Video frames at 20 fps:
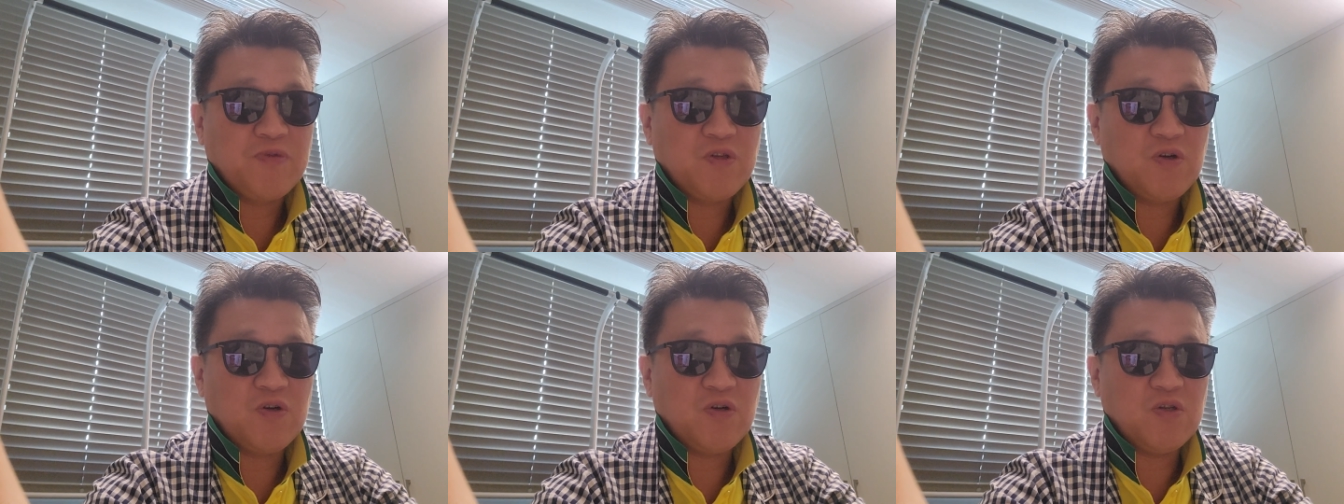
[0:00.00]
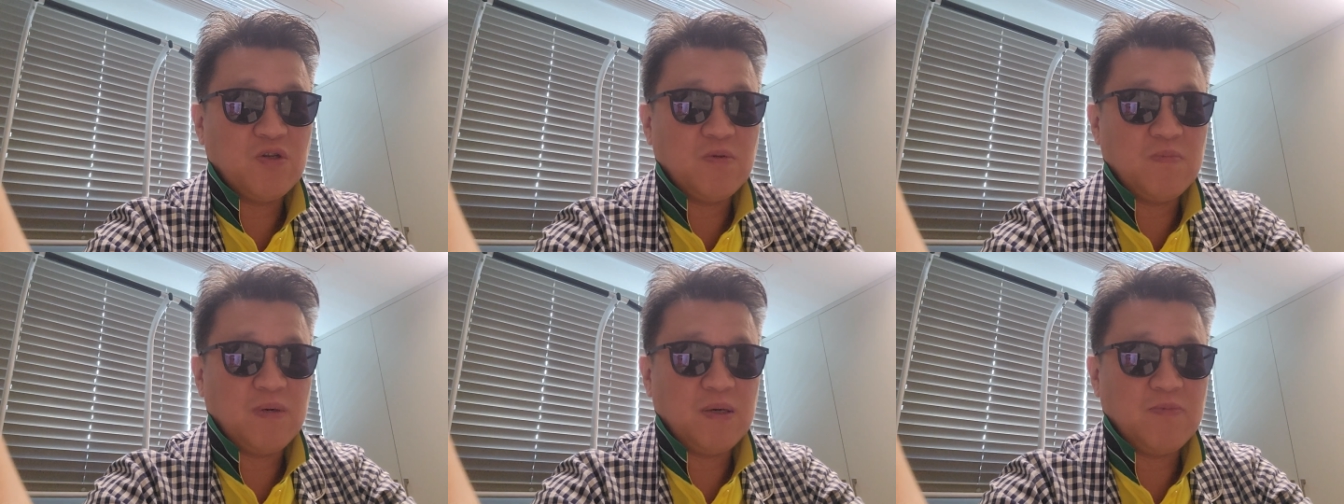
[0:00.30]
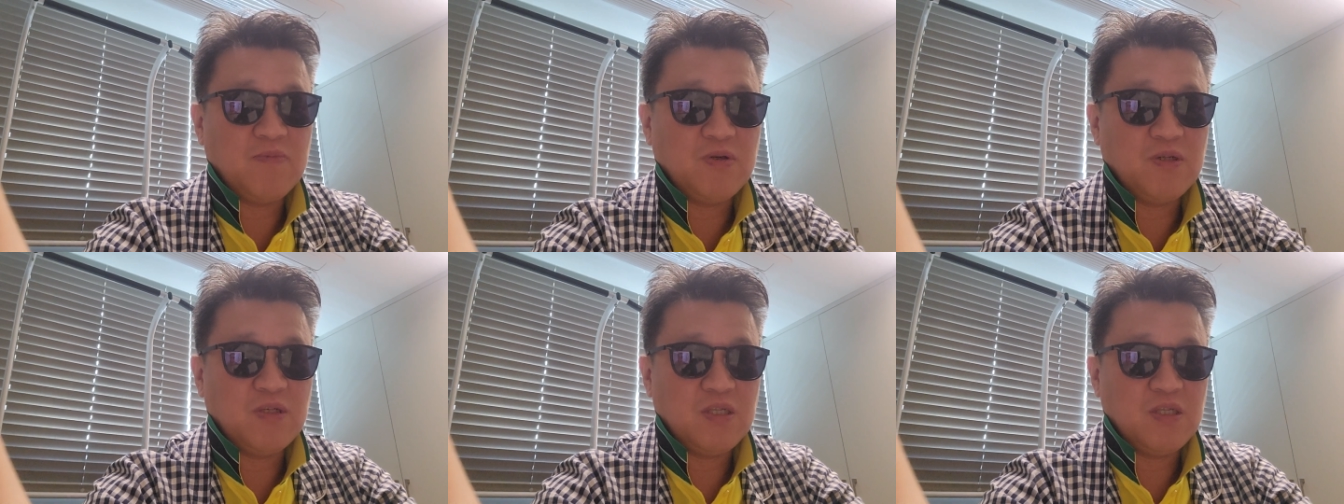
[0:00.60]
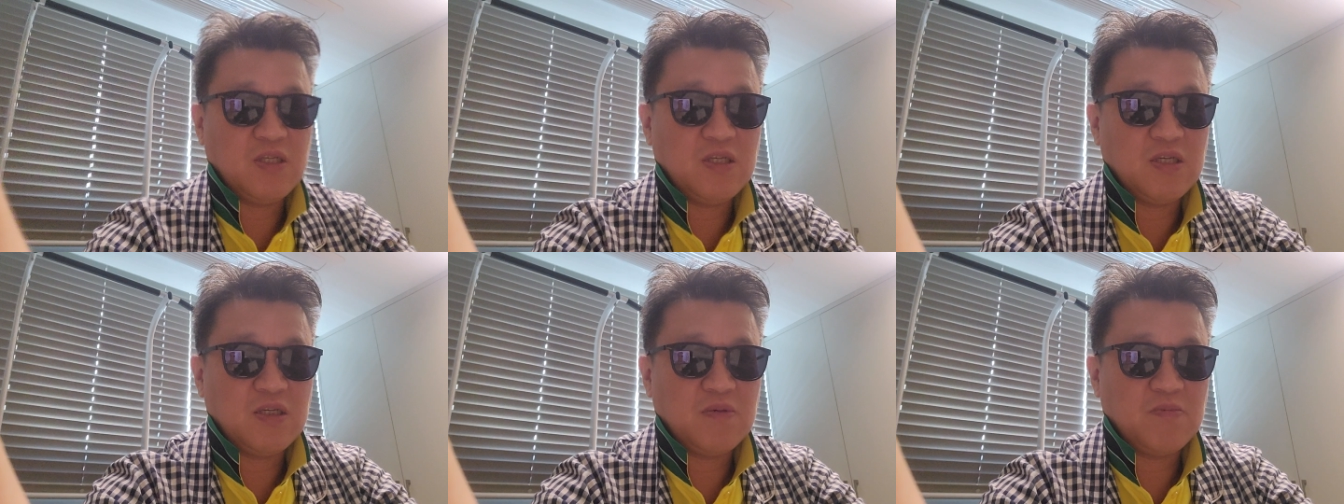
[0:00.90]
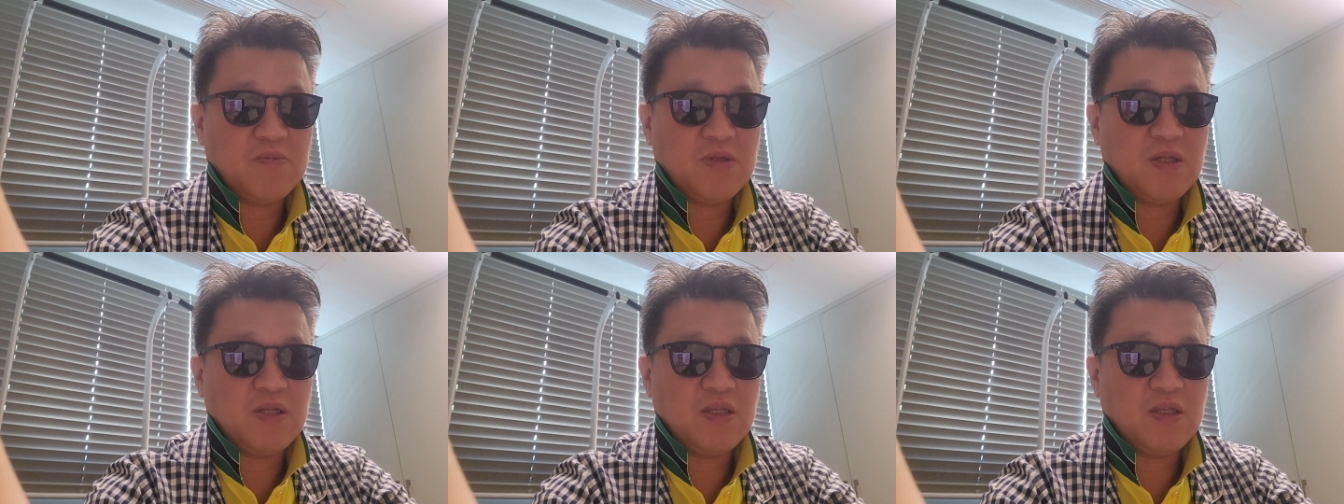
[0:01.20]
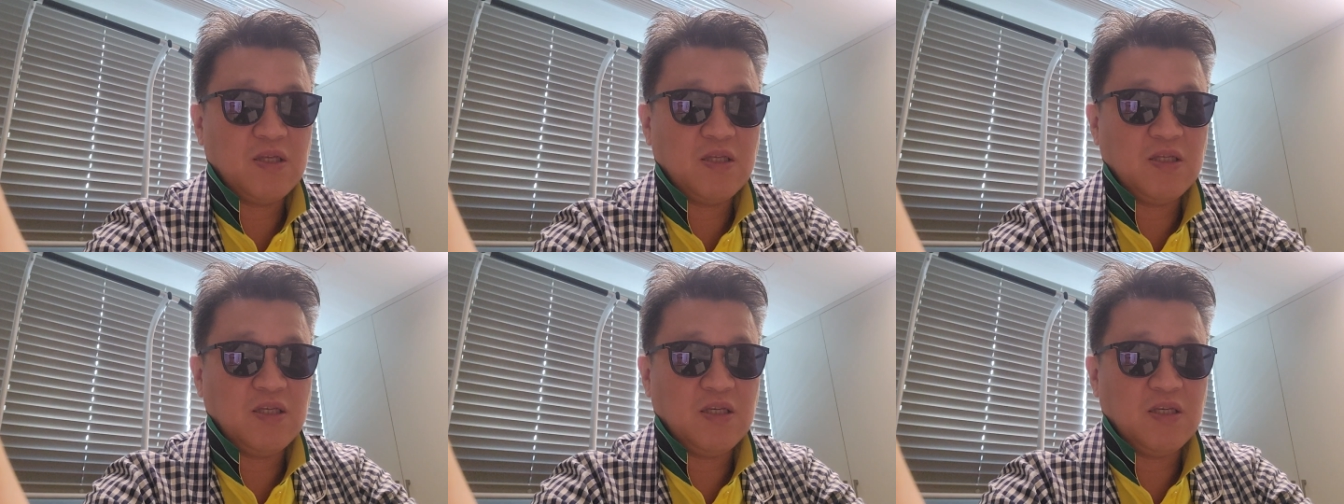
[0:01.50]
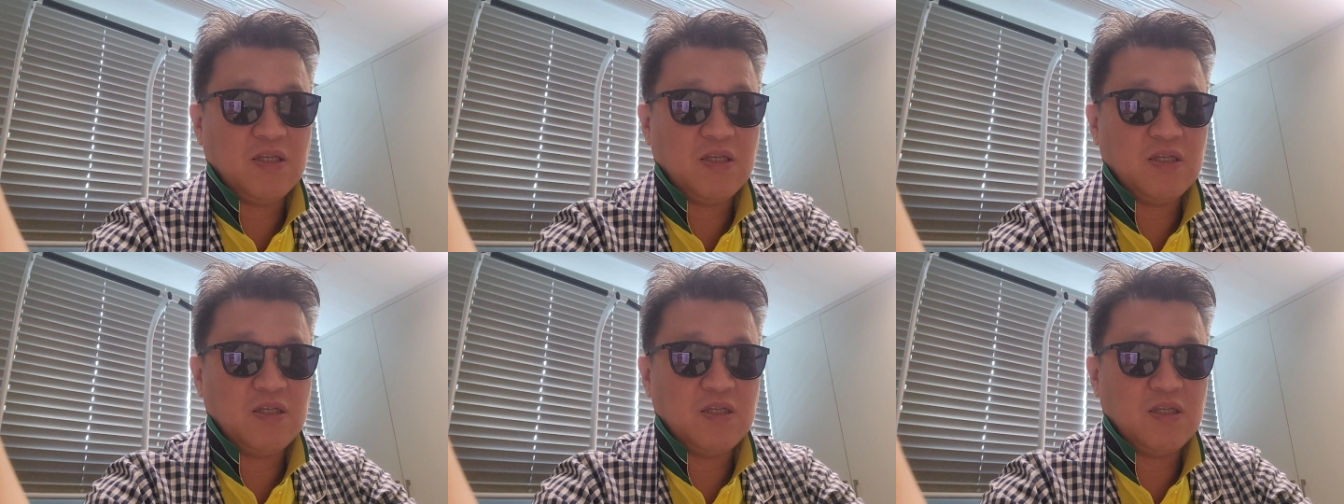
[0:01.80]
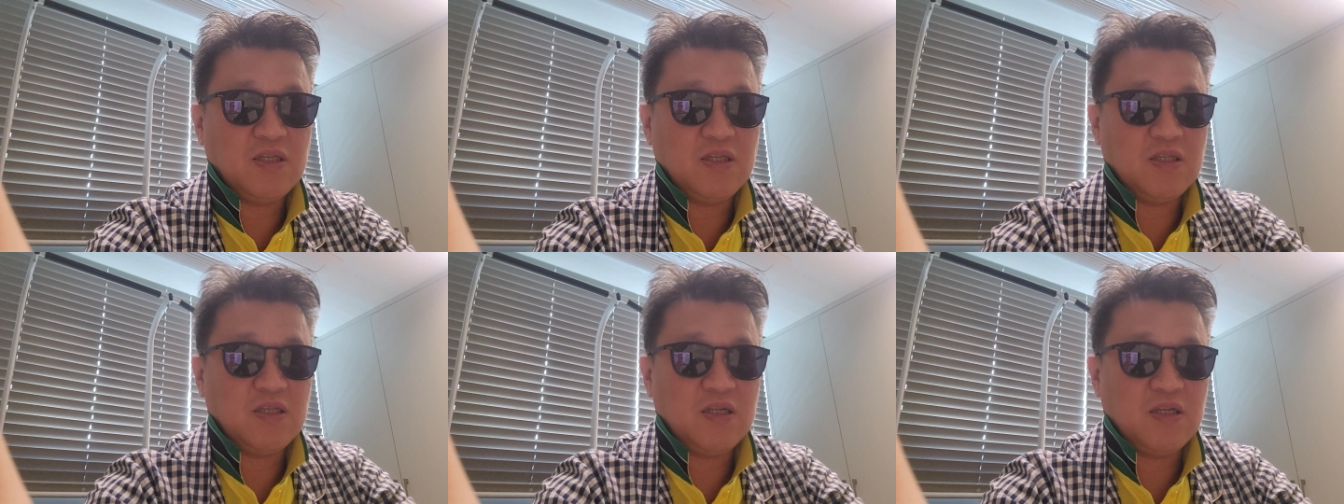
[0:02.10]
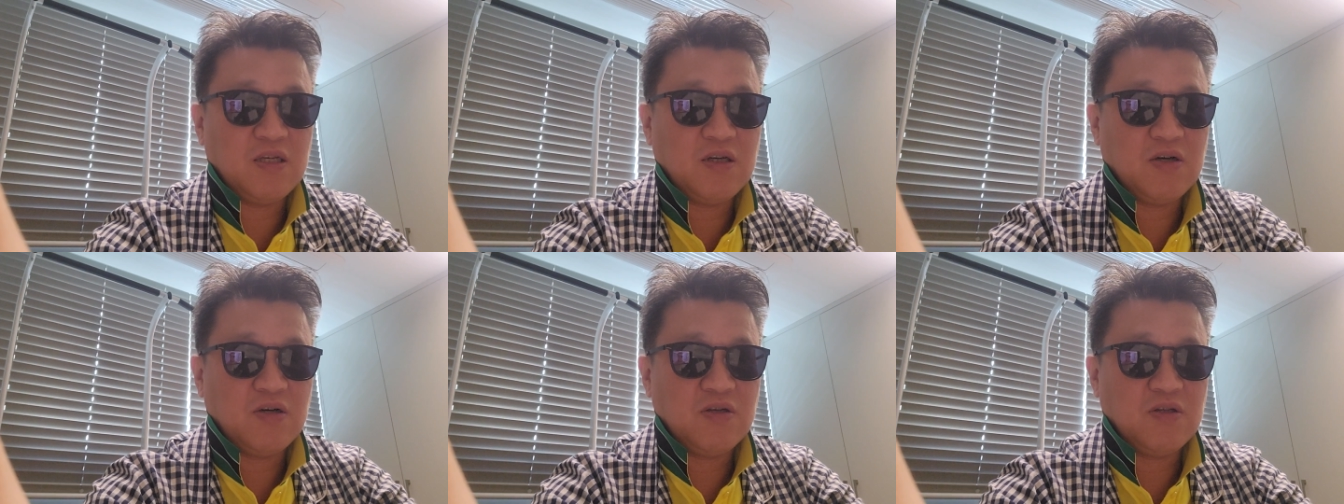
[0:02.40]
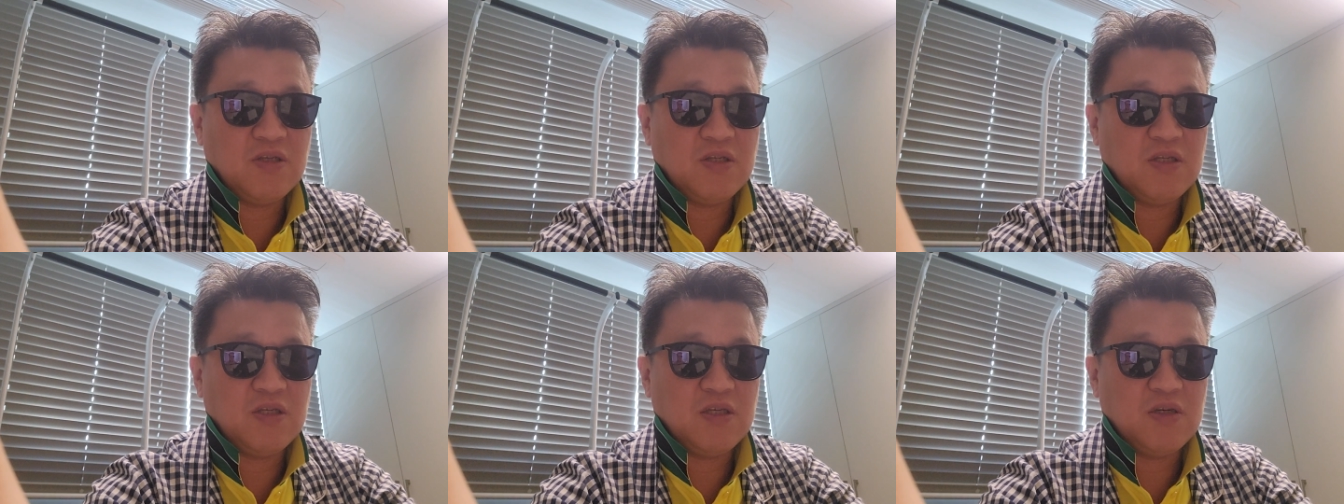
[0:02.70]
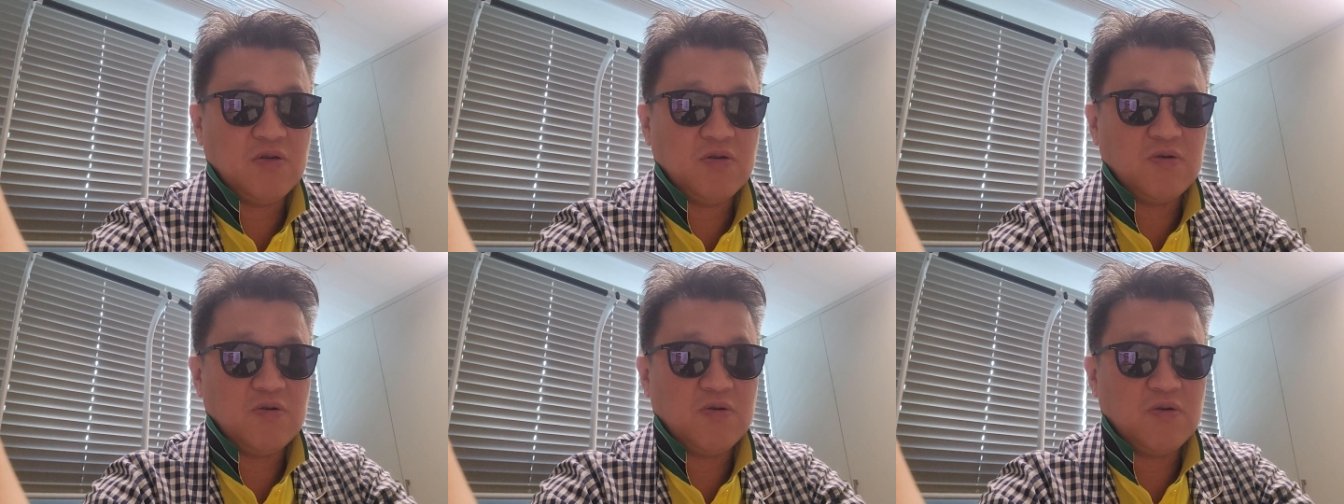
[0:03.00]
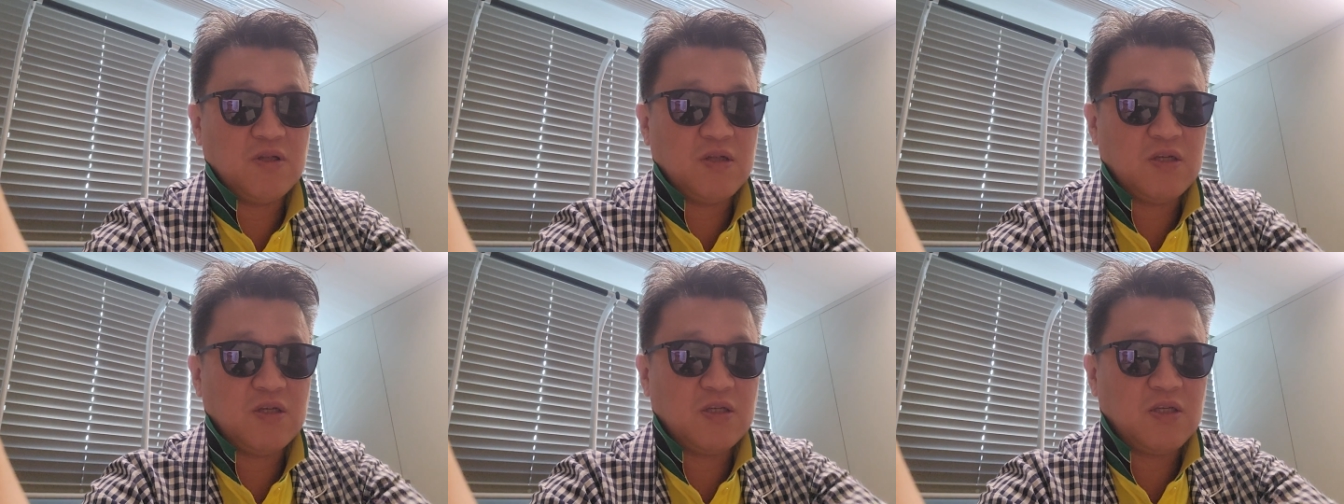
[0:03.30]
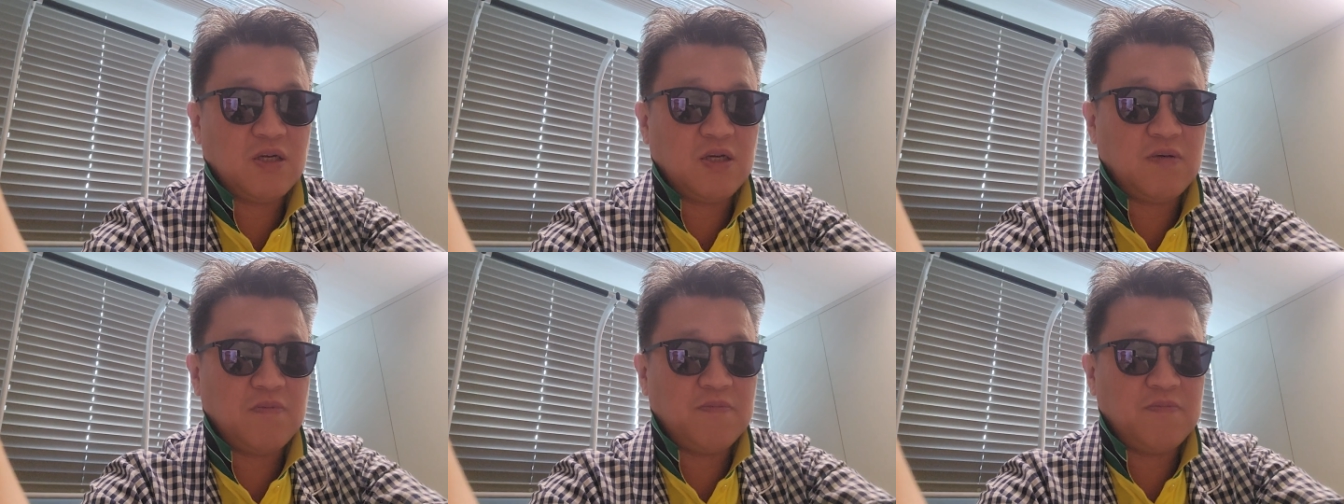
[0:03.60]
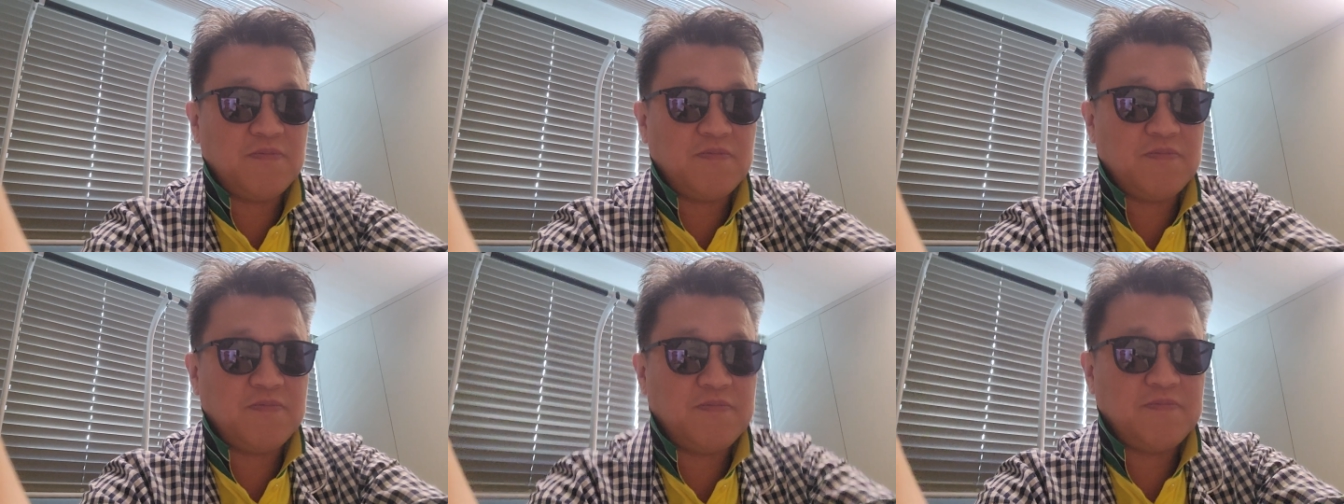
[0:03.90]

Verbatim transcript: 여기서 마무리 짓겠습니다. This is, this is Lincoln. See you next time.